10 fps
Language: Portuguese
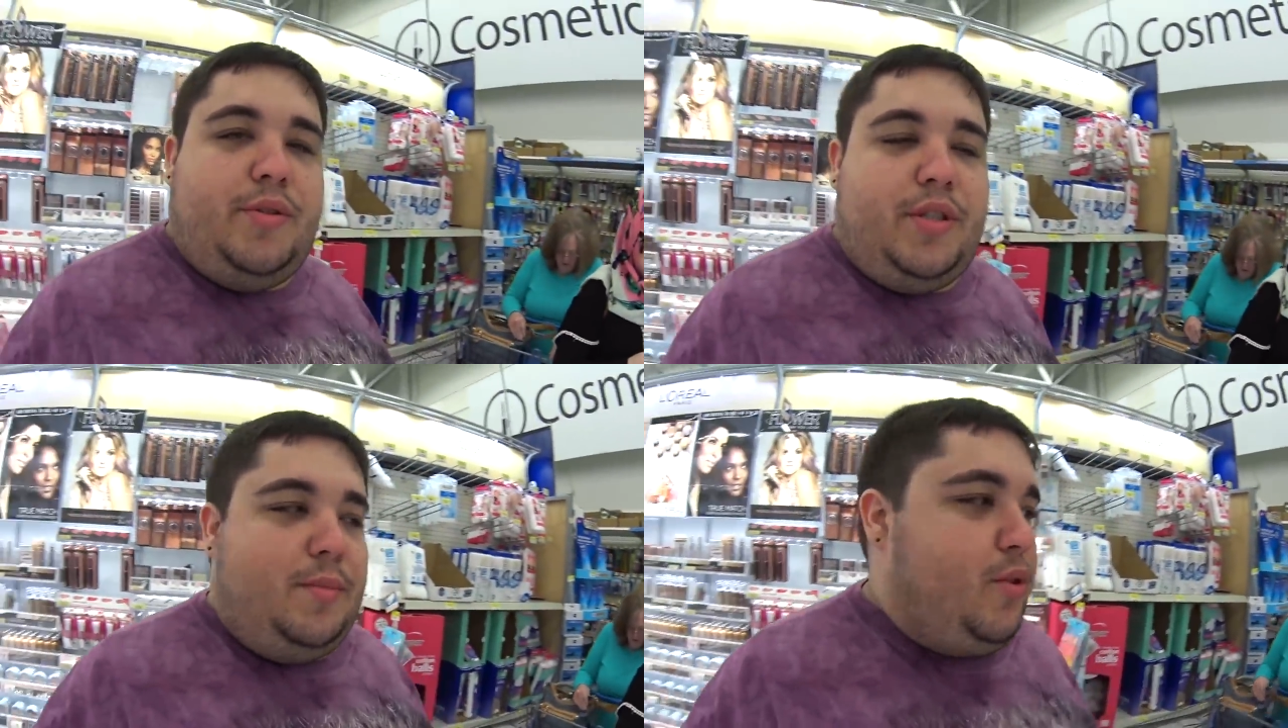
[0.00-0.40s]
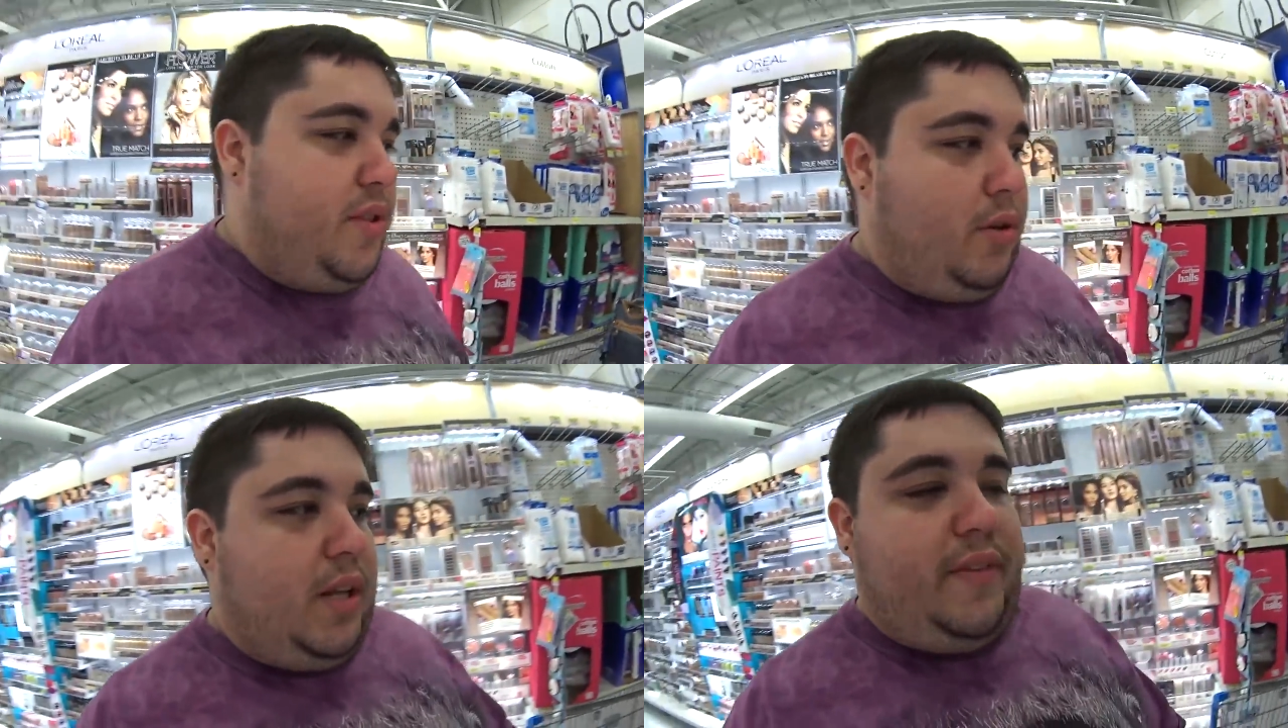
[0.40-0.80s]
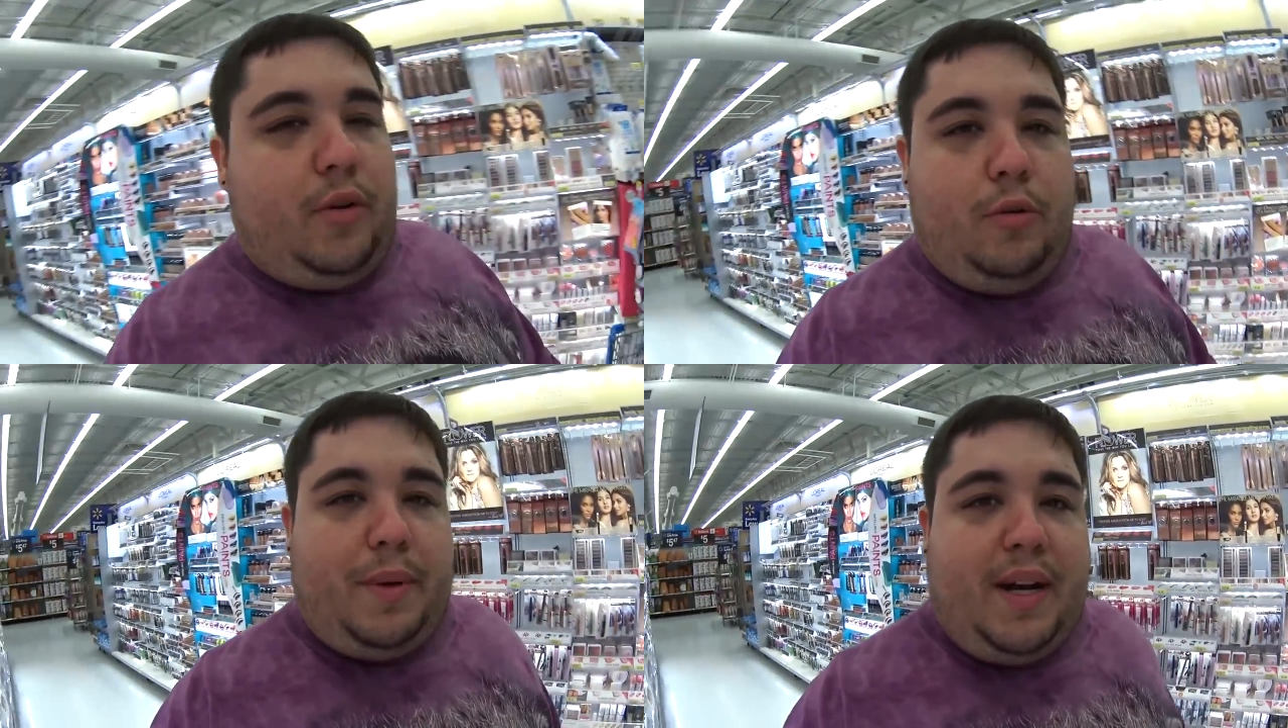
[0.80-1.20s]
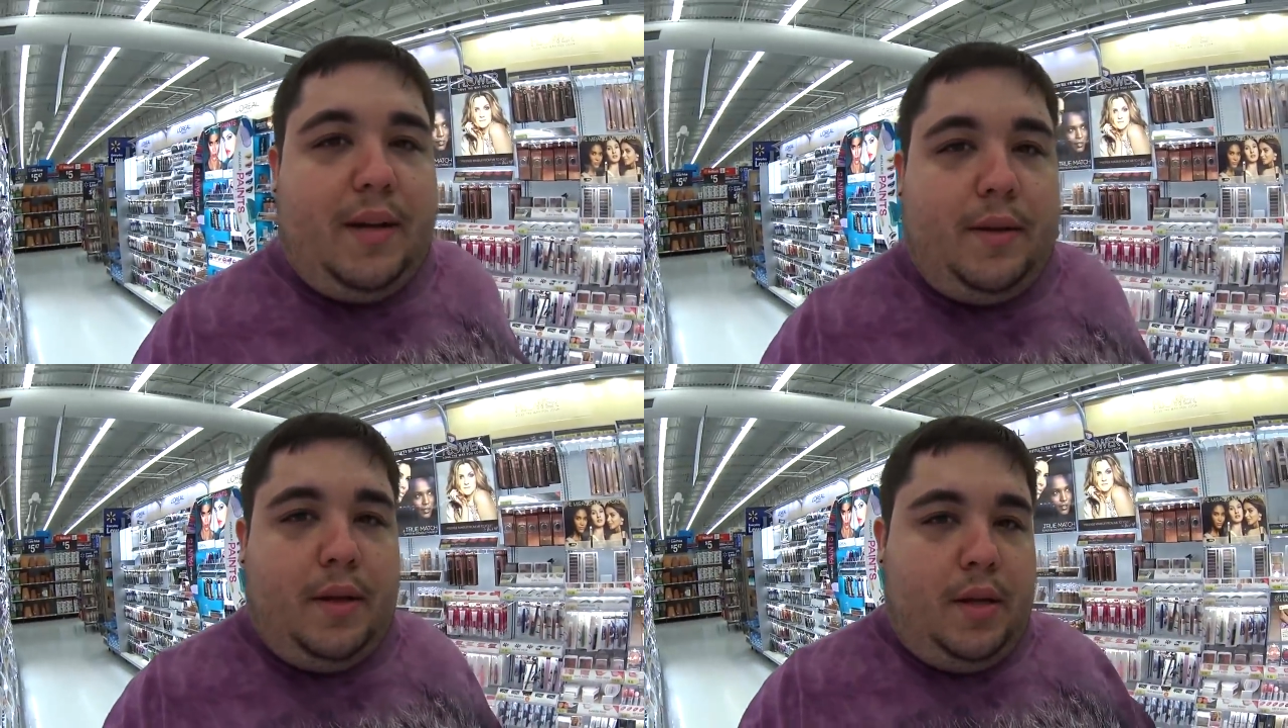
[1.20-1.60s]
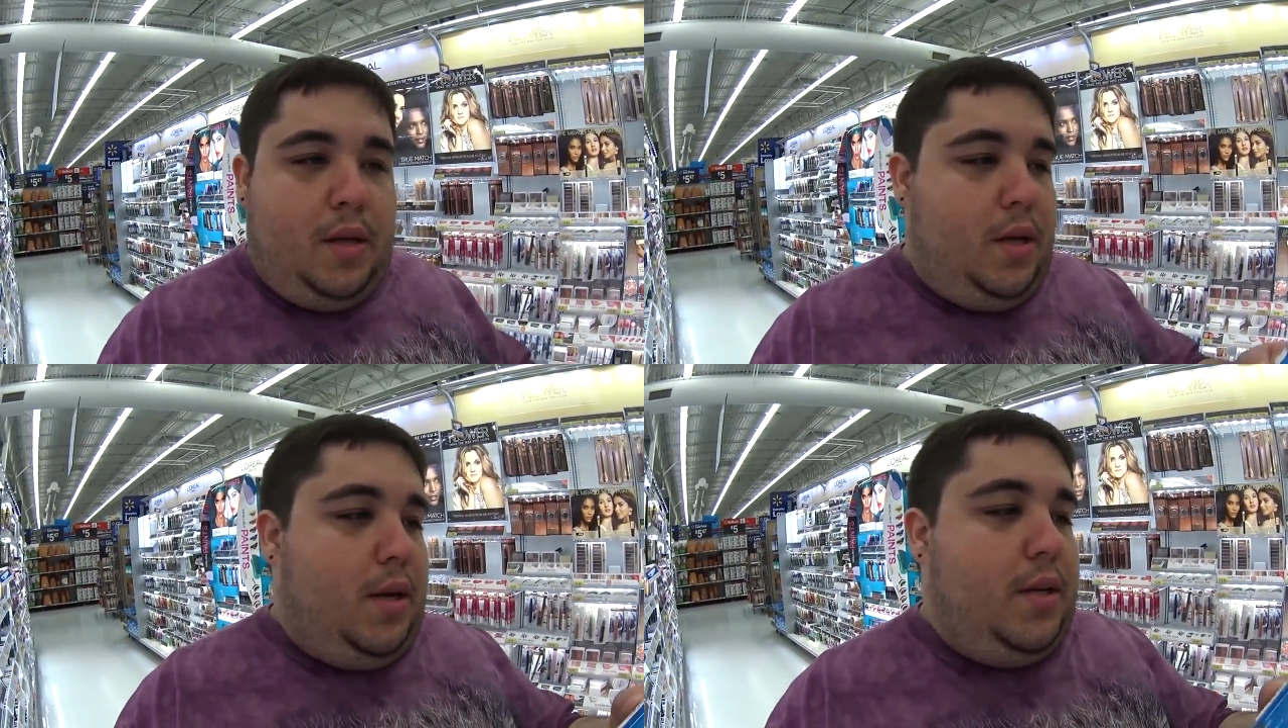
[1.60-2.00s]
de mostrar o que ela vai comprar,
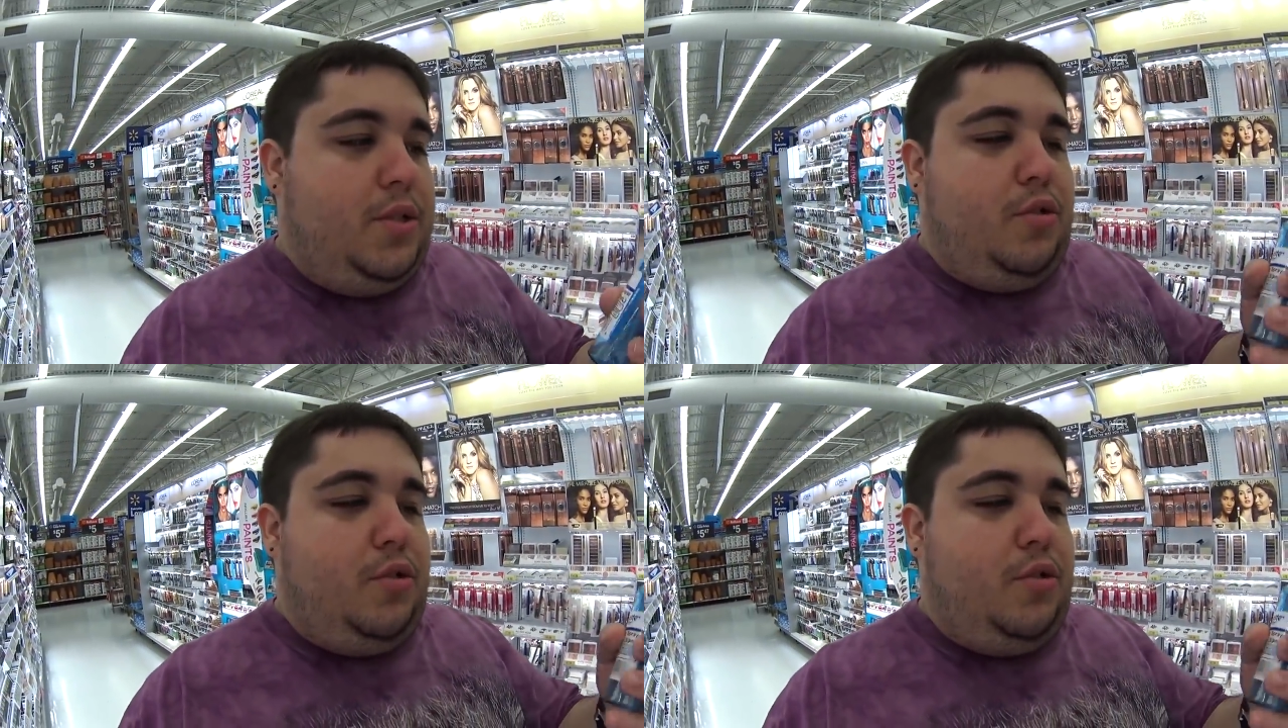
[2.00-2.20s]
a gente